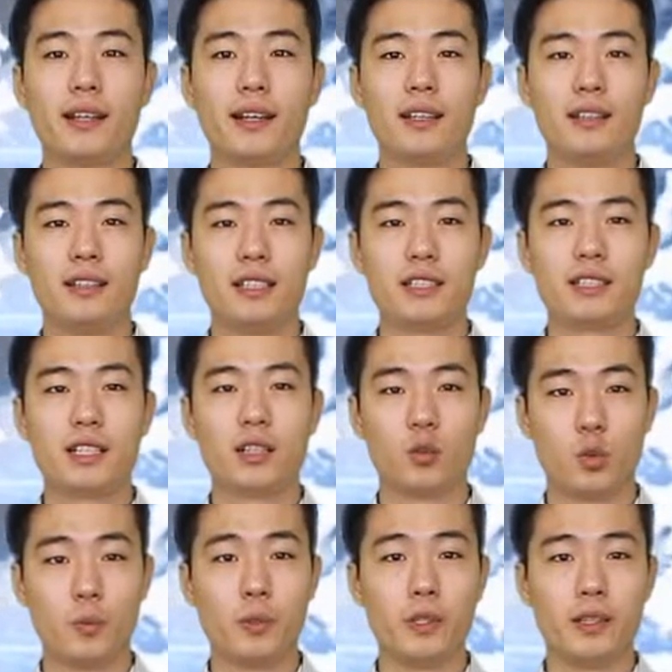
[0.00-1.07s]
대한 니즈가
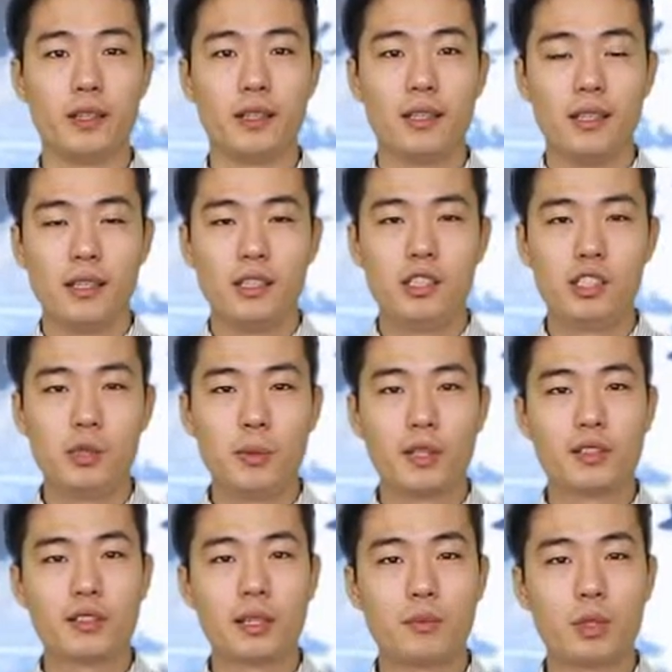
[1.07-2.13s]
높은
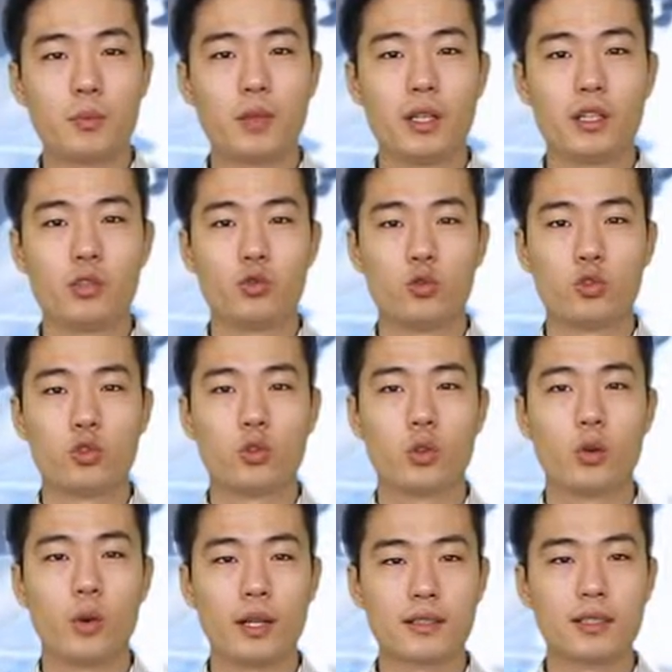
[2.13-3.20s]
20에서 30대를
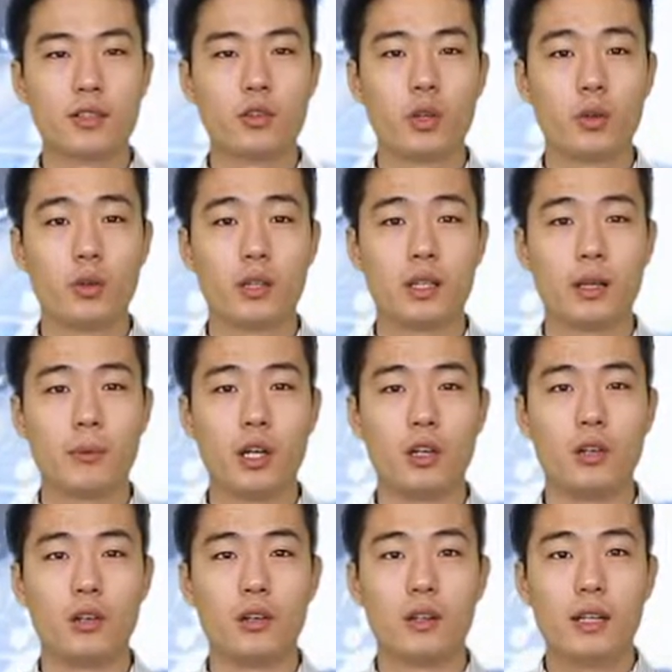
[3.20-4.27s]
주축으로 확산되고
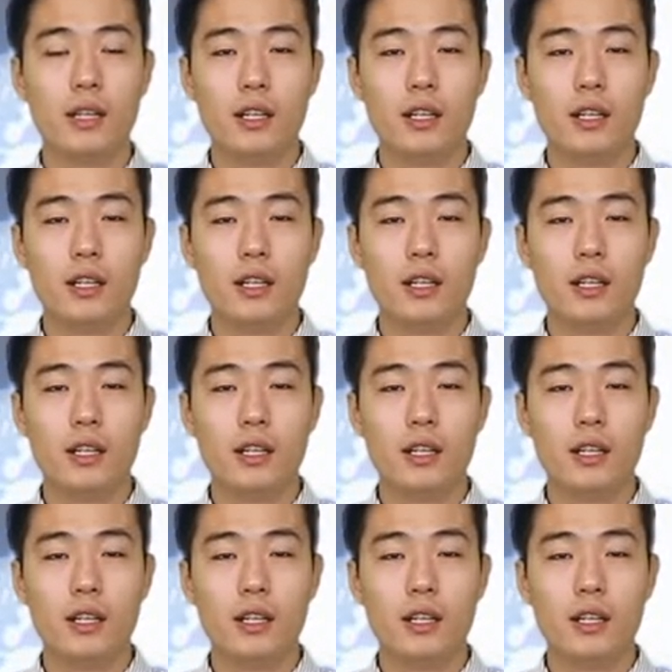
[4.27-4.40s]
있다며